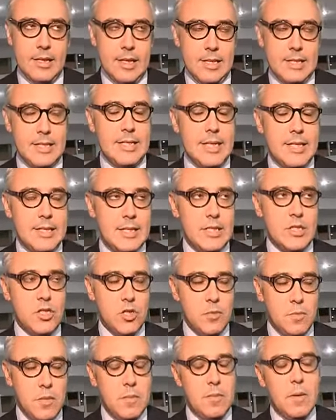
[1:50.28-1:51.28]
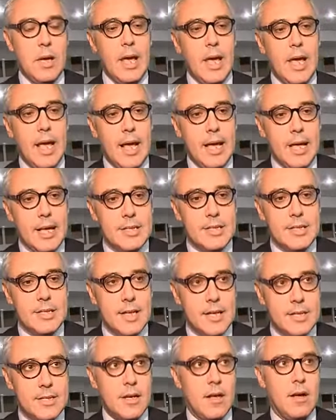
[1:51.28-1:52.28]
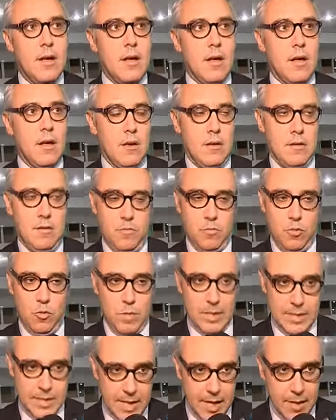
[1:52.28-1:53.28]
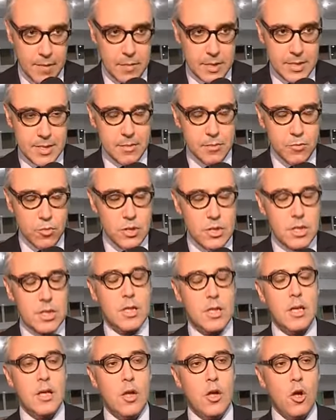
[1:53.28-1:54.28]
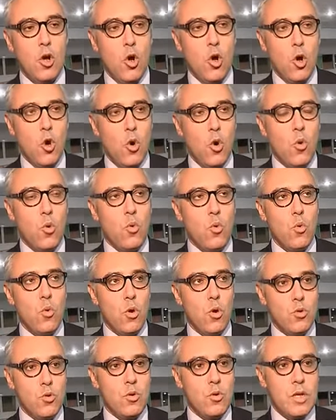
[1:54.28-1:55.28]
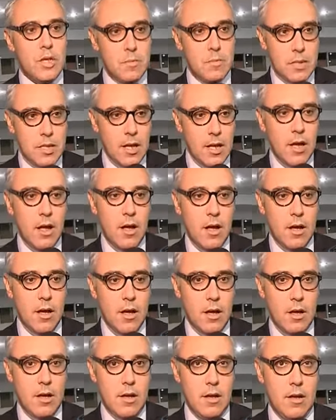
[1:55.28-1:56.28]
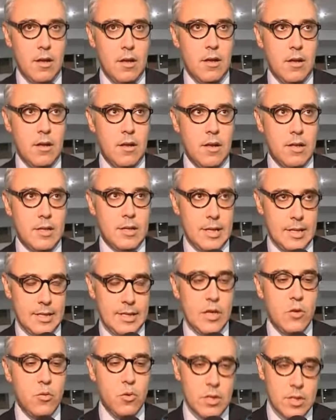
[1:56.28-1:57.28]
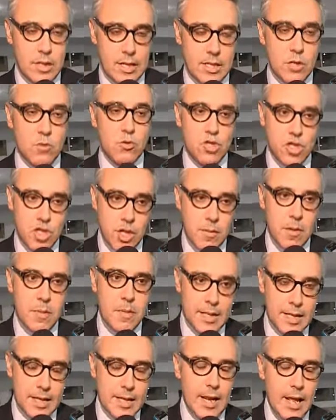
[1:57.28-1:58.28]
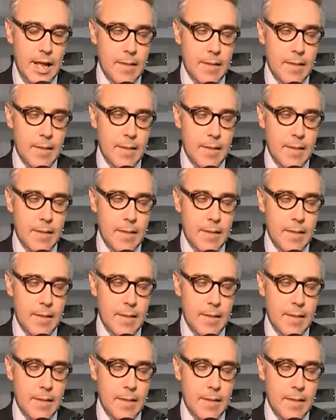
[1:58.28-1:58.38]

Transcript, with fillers: السياسه التشبيب هي سياسه من باثقه من المكتب المديري ونريد منها آه، نعطيو نعطيو الشباب هذاك